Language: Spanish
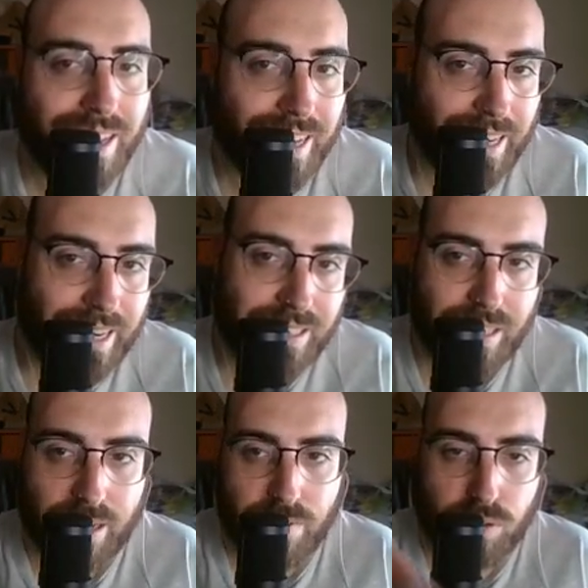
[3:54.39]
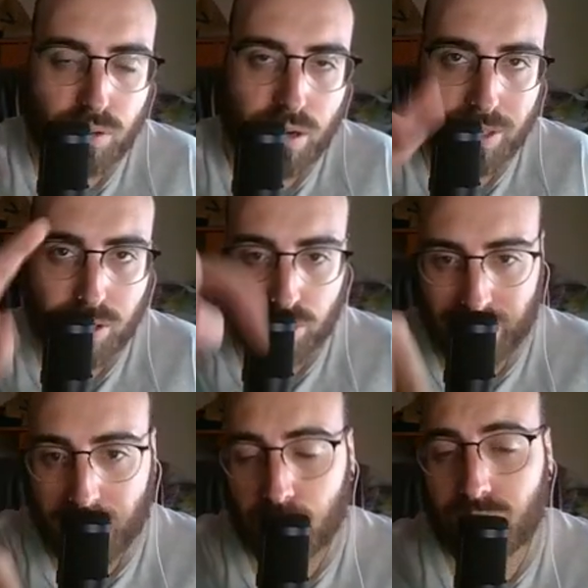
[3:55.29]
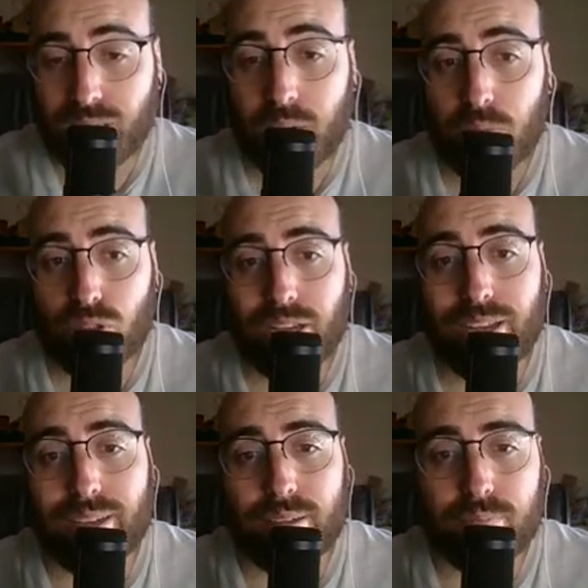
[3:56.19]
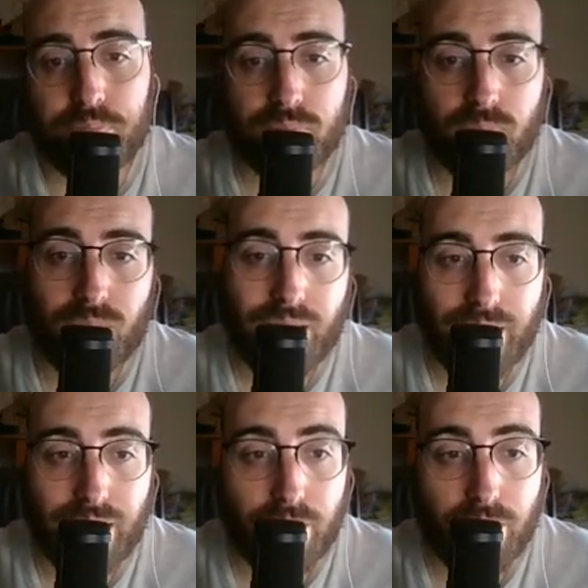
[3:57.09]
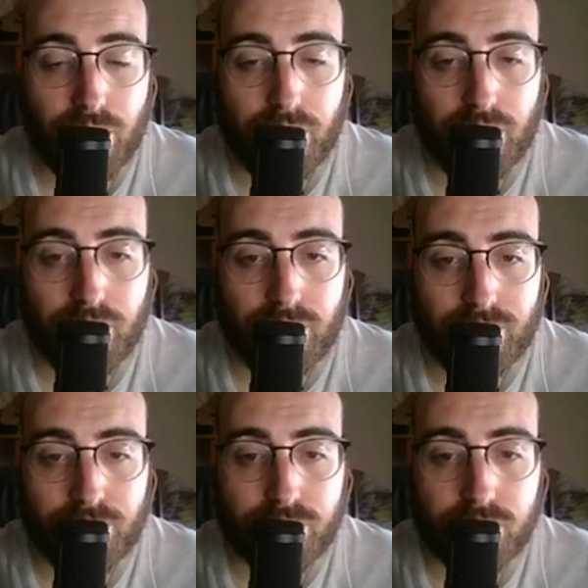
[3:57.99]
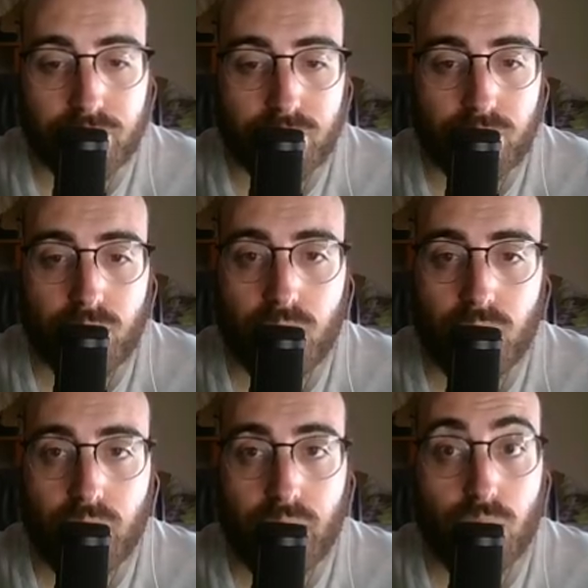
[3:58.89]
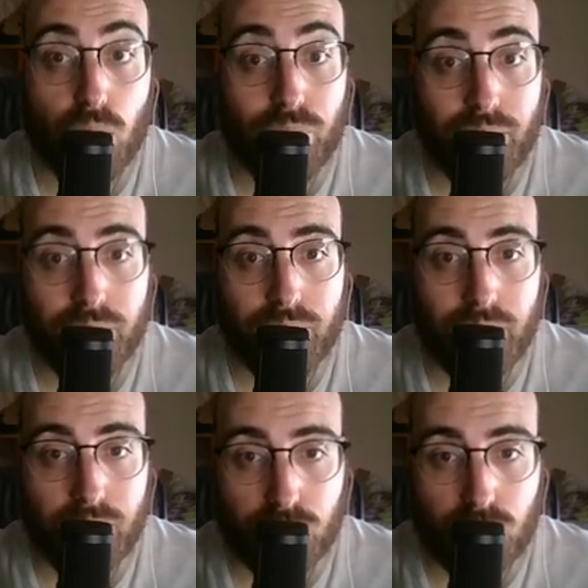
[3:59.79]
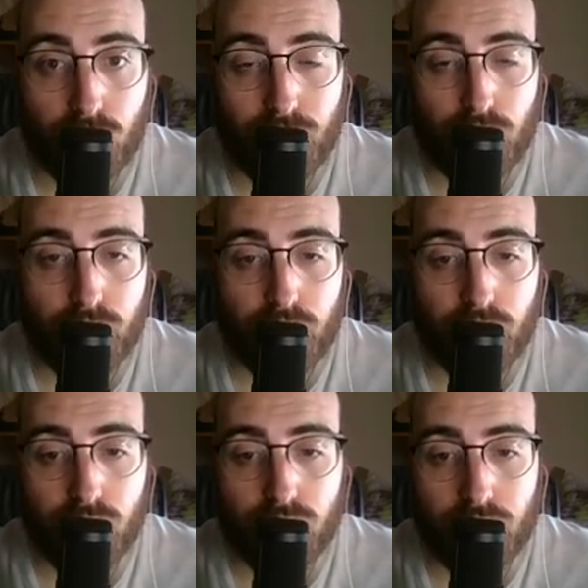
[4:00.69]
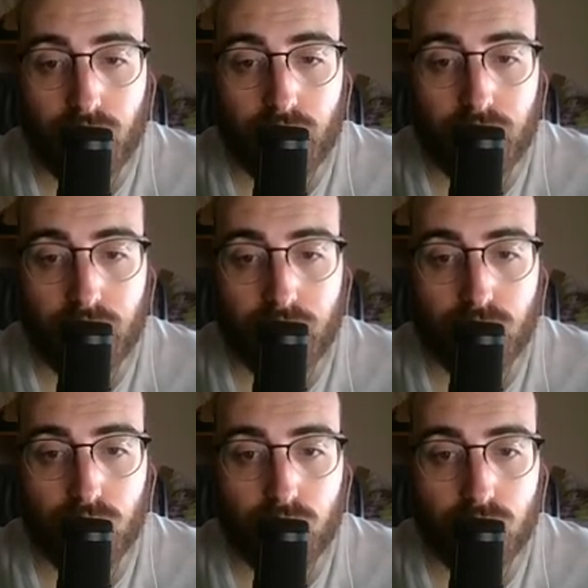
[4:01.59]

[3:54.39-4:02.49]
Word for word: En este fotograma, si nos fijamos, ya tenemos a el... Lo diré, esto de Luffy contra eh, esto.